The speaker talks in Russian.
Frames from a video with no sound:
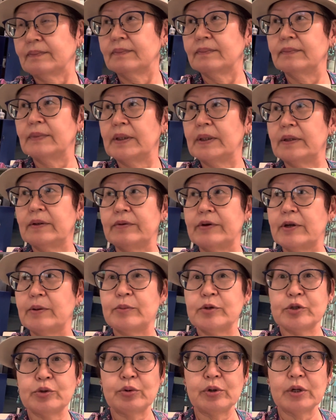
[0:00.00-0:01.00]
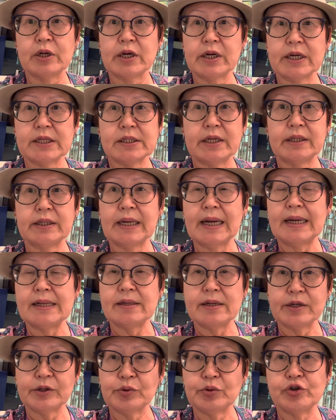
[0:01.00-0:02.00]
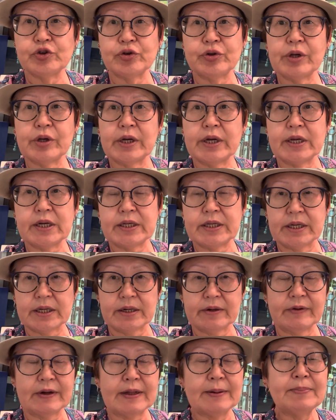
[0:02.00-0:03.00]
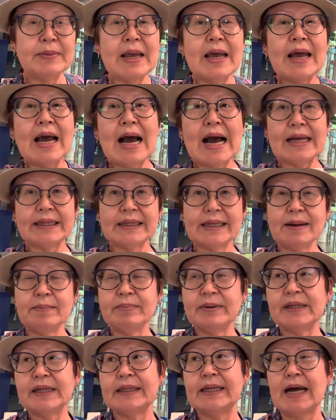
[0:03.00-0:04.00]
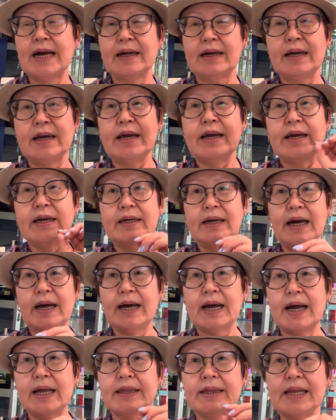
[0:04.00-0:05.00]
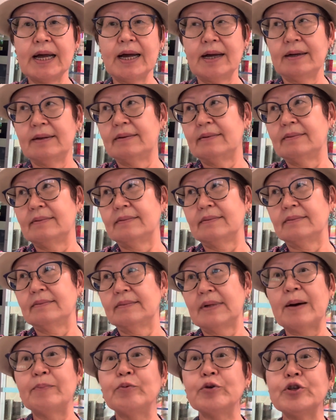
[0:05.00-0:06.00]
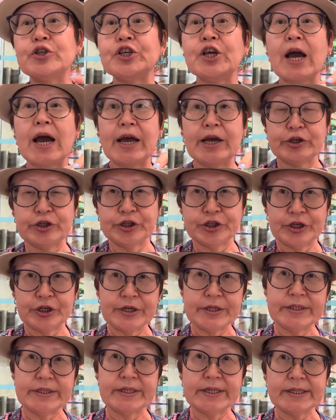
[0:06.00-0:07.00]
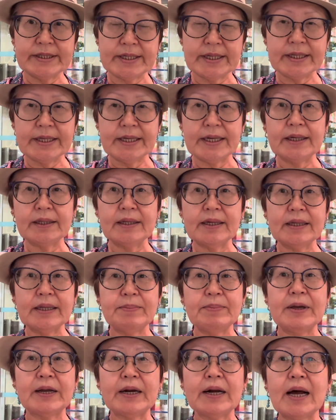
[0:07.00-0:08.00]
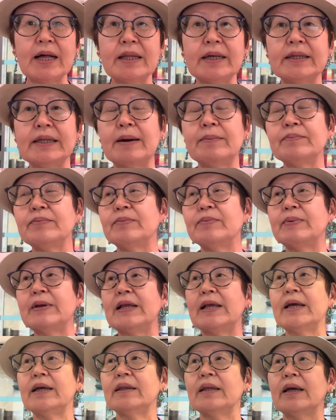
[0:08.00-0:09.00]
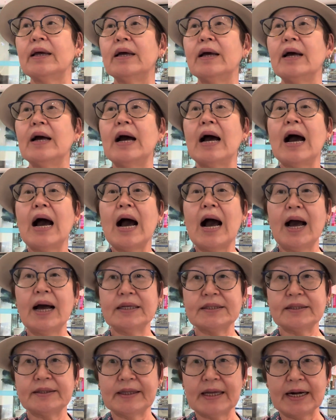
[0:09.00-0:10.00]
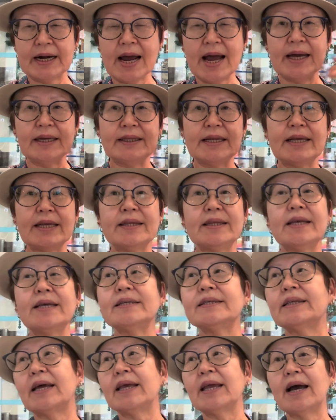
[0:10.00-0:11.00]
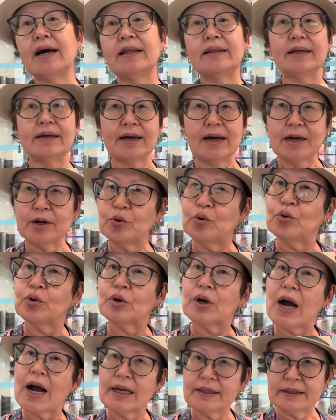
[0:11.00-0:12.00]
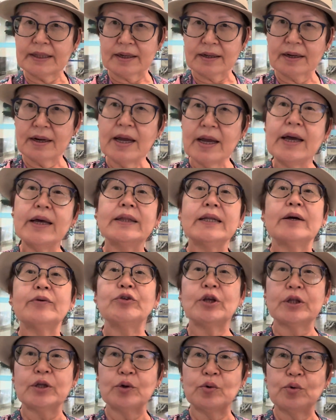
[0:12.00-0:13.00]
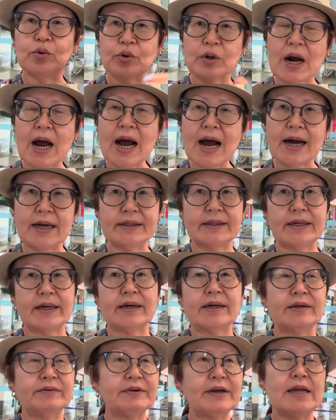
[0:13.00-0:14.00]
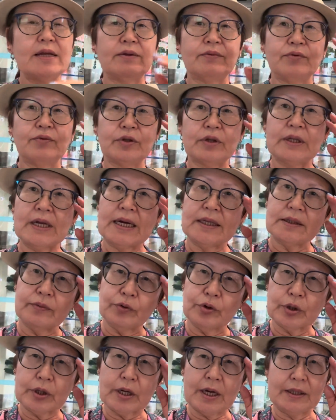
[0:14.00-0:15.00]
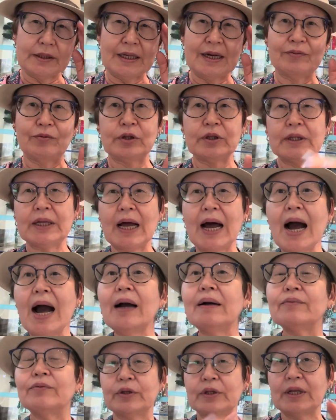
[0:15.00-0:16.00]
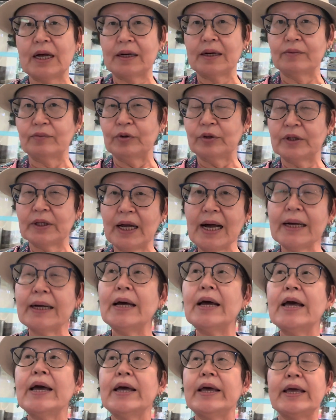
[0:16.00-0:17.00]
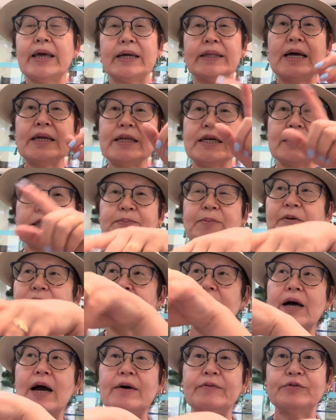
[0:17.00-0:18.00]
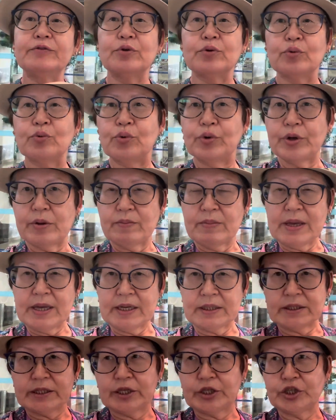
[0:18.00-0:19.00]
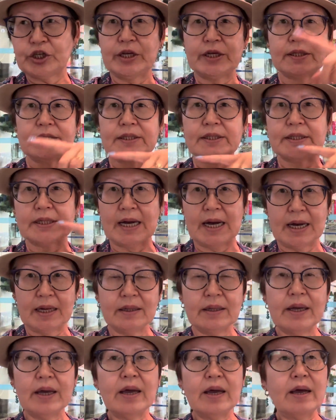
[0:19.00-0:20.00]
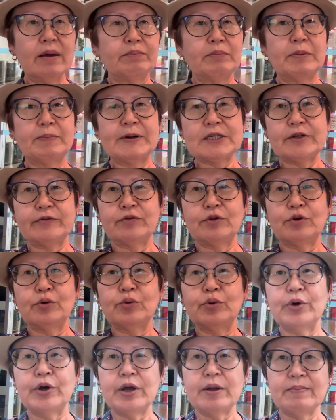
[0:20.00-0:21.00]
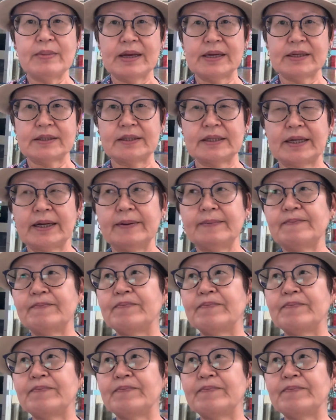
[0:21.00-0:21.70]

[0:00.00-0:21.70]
Мы говорим, мы столько раз летали, никто ничего не корректировал. А там было так, одна обучающаяся сидела, набирала нам билеты, а вторая над ней стояла как куратор. Так вот эта куратор говорит, вот надо вот когда вот так, вот так, вот так. И она нас повела в другое место через зал. Мы пошли в другое место.